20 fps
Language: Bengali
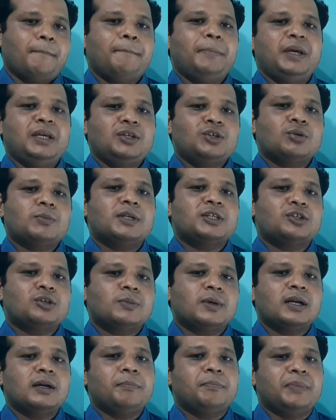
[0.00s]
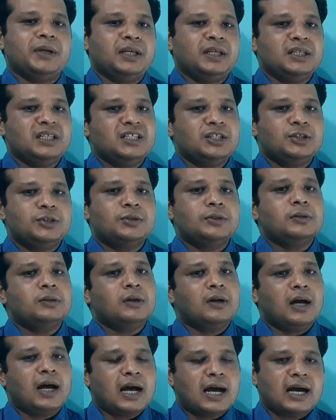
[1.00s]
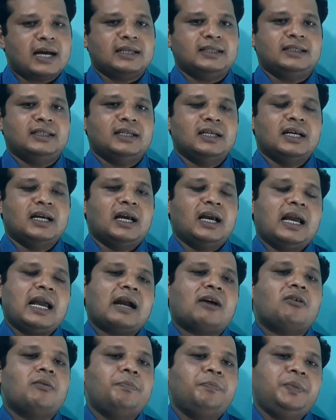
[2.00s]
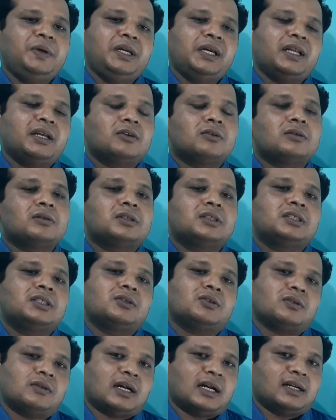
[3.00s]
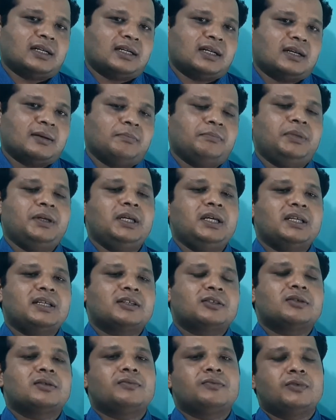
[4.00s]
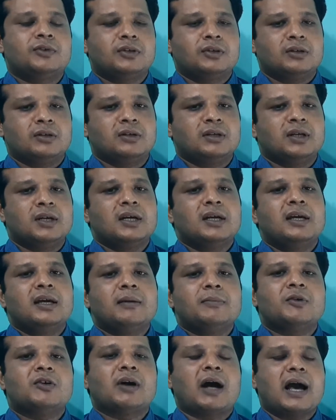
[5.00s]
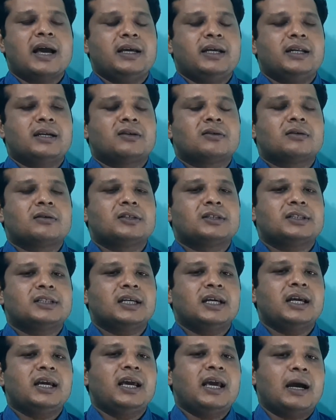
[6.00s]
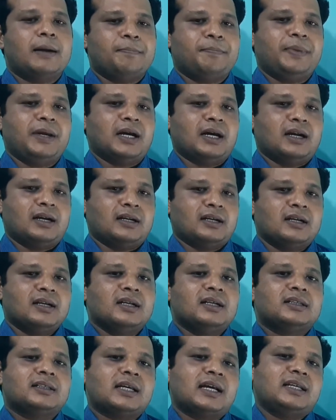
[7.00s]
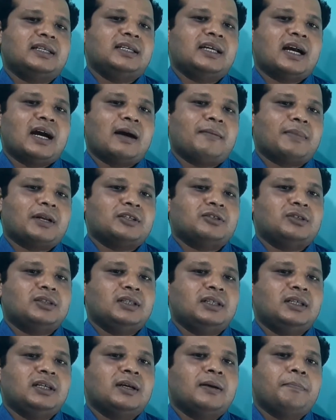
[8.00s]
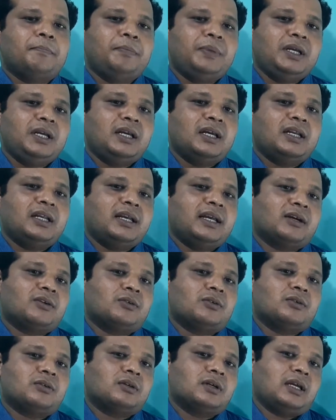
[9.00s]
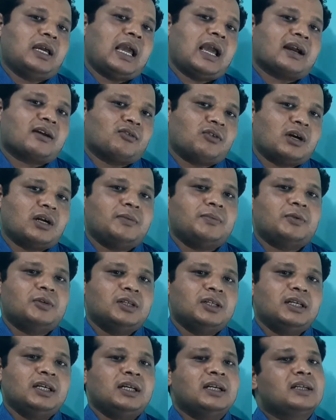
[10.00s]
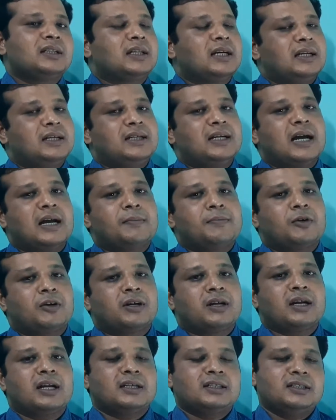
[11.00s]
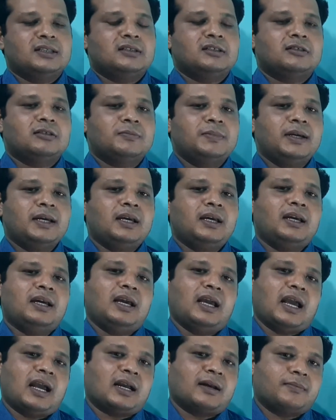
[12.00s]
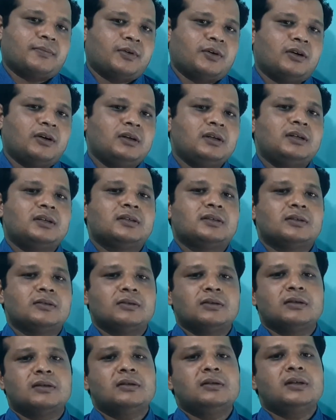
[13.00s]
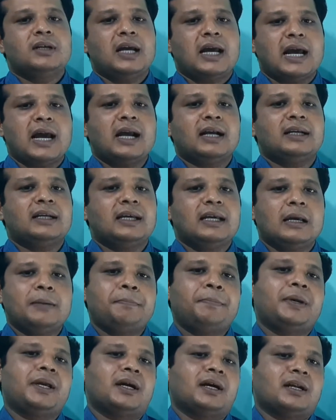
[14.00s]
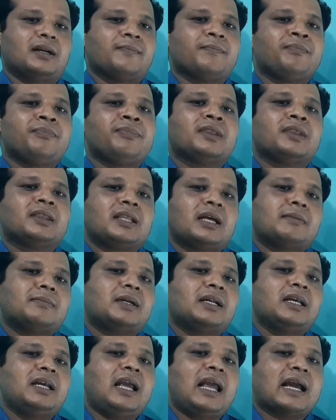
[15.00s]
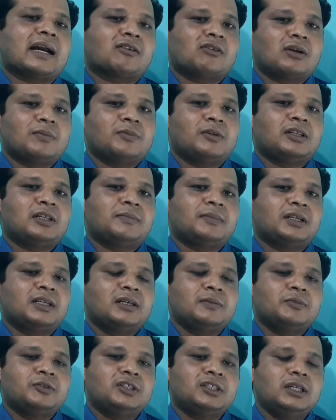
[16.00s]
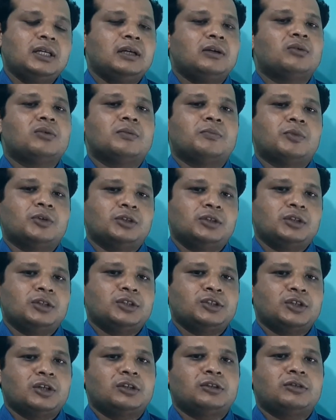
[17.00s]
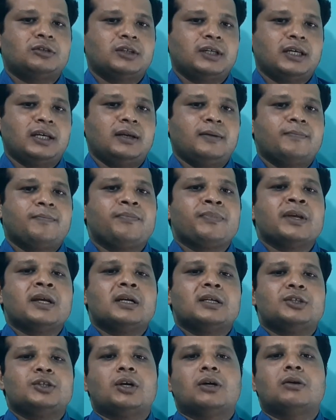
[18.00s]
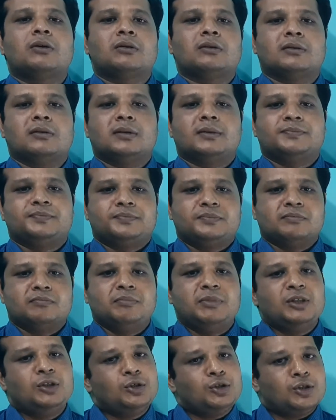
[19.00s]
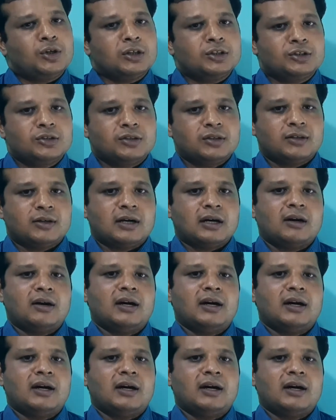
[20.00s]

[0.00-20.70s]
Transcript: পি সমান সমান ভি ইন্টু আই এখন পি এর একক হচ্ছে ওয়াট ভি এর একক ভোল্ট এবং আই এর একক হচ্ছে অ্যাম্পিয়ার তাই আমরা যদি পি এর একক এক ওয়াট বলি তাহলে ডান পক্ষে রাশিতে হবে এক ভোল্ট গুণন এক অ্যাম্পিয়ার তার মানে এক ওয়াট বলতে আমরা কি বুঝি কোনো বৈদ্যুতিক যন্ত্রকে যখন বিদ্যুৎ সংযোগ দেওয়া